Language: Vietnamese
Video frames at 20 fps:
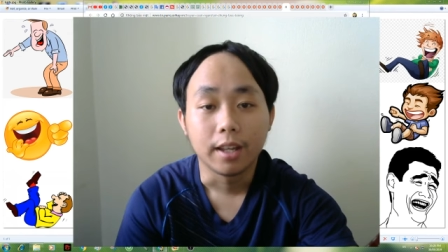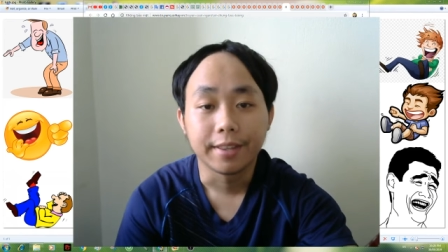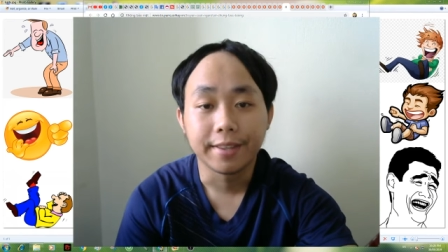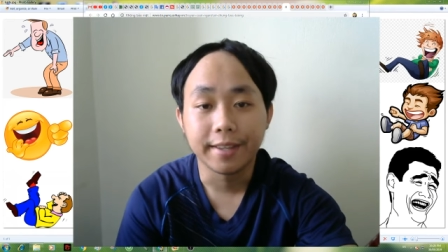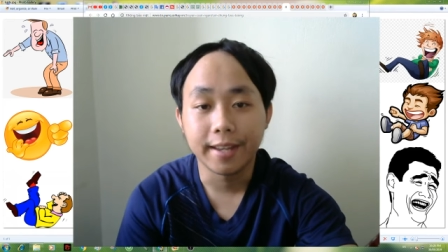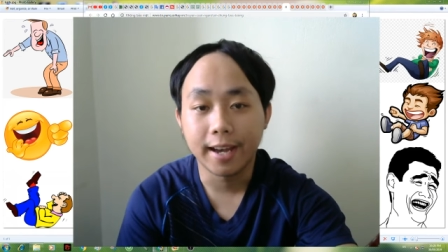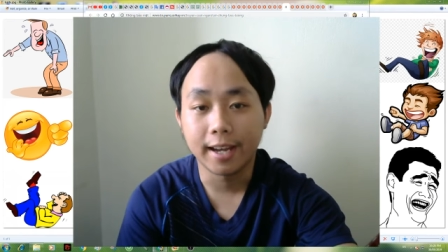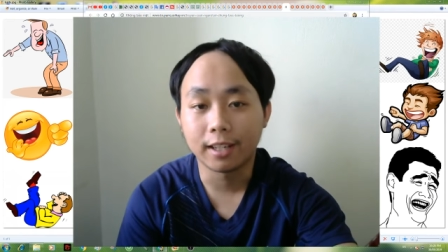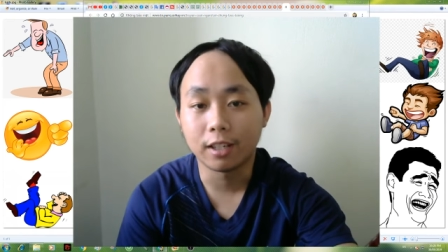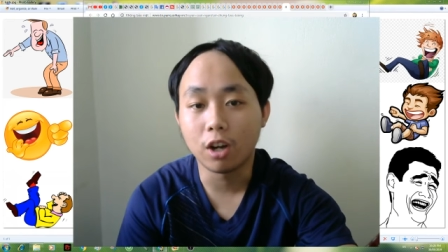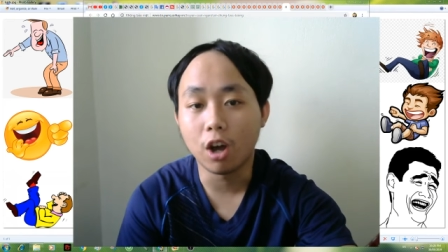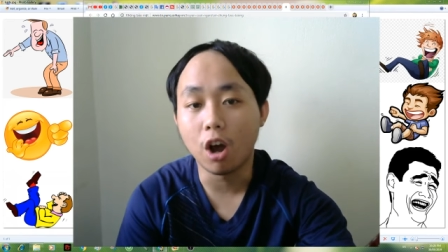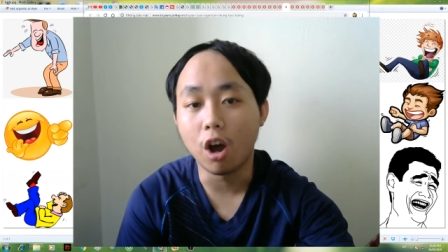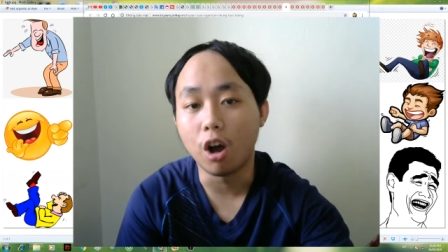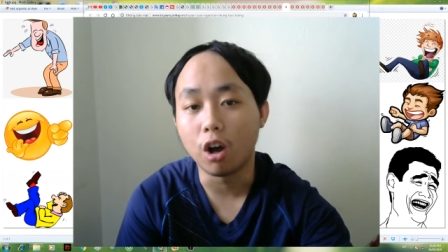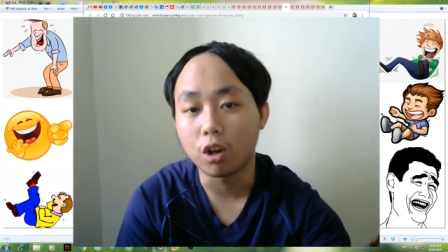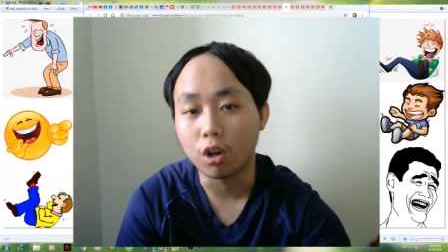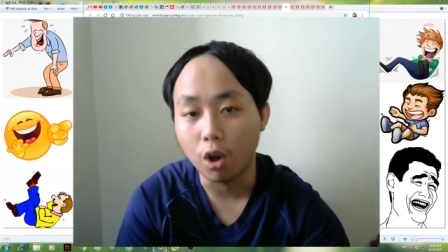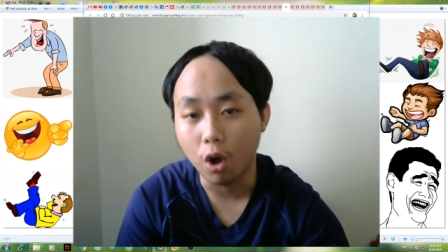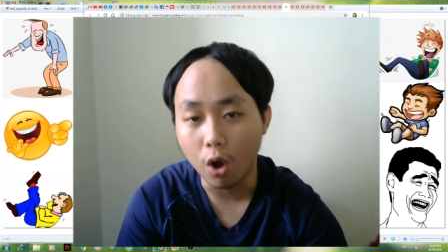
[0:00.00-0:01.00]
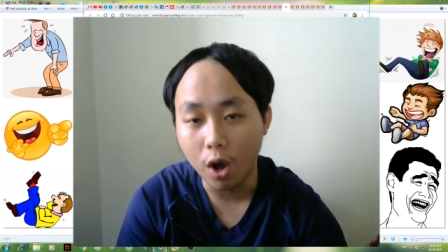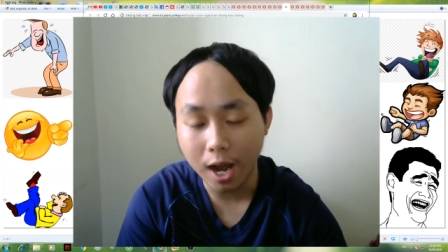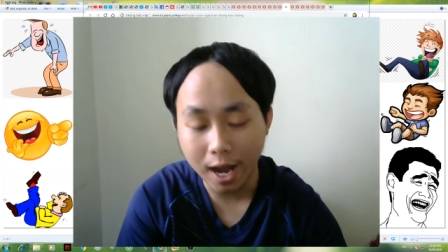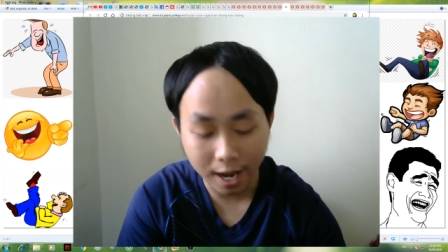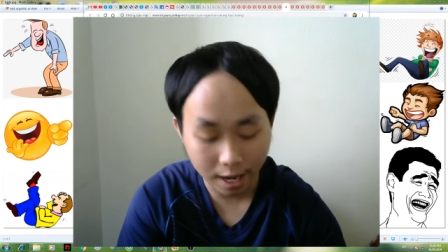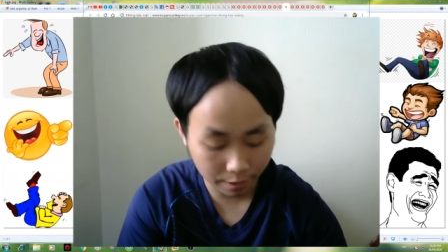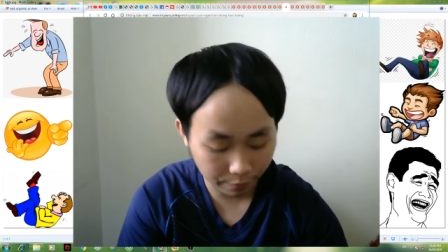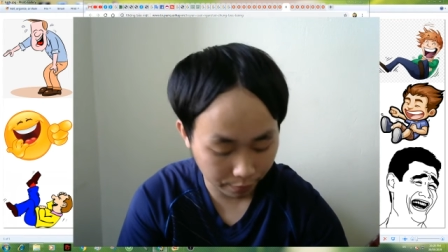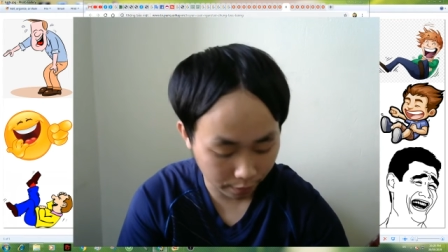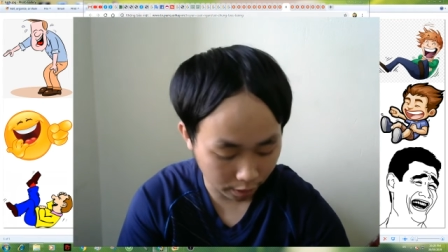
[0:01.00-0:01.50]
nhà nọ có
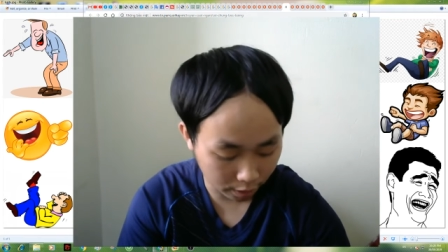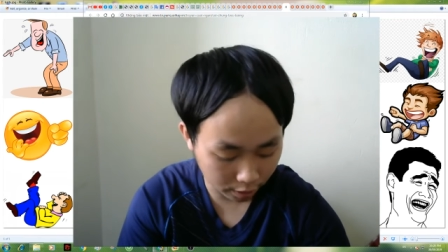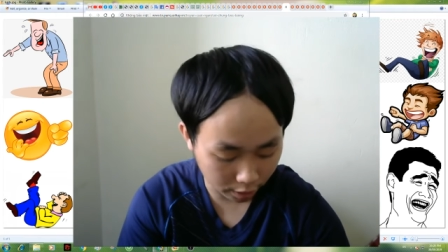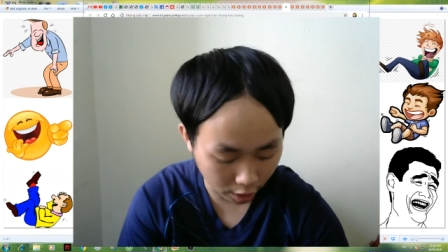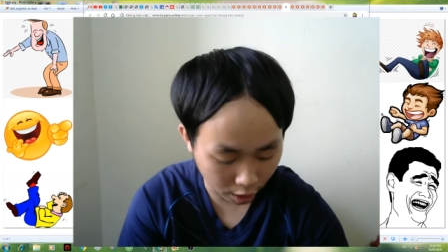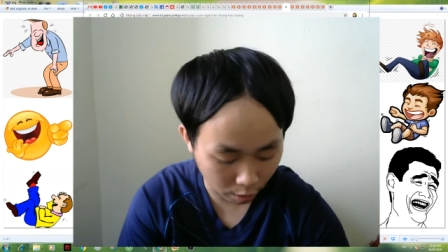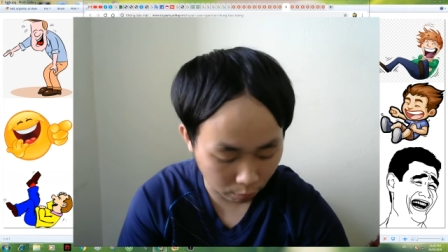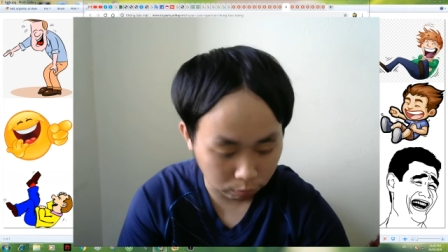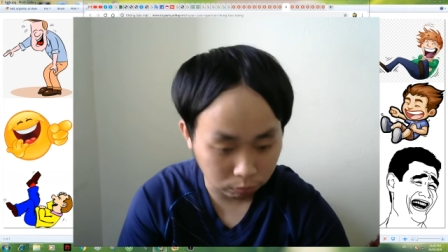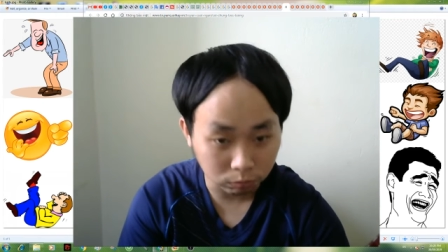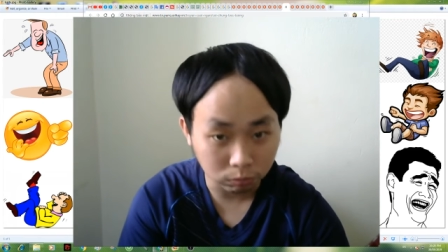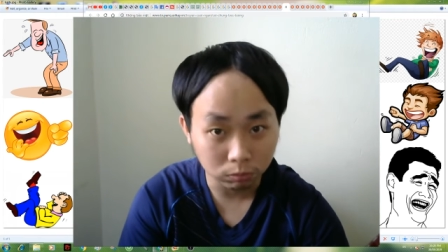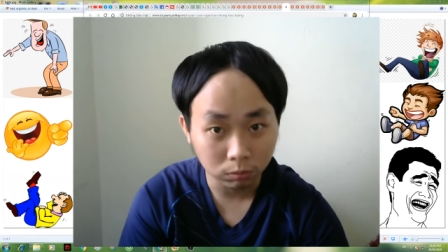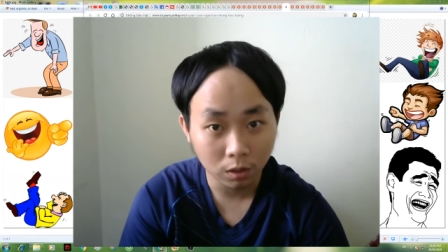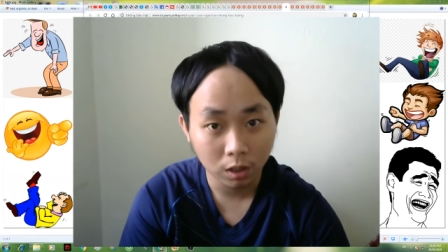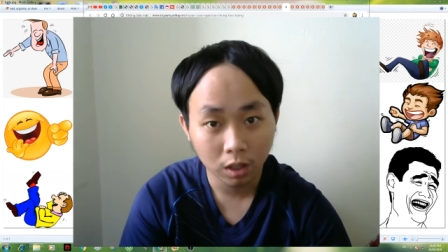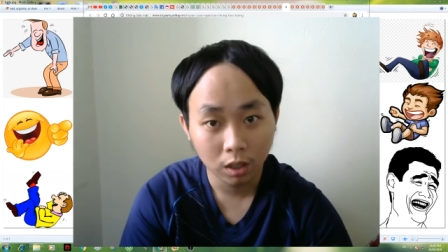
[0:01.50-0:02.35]
hai vợ chồng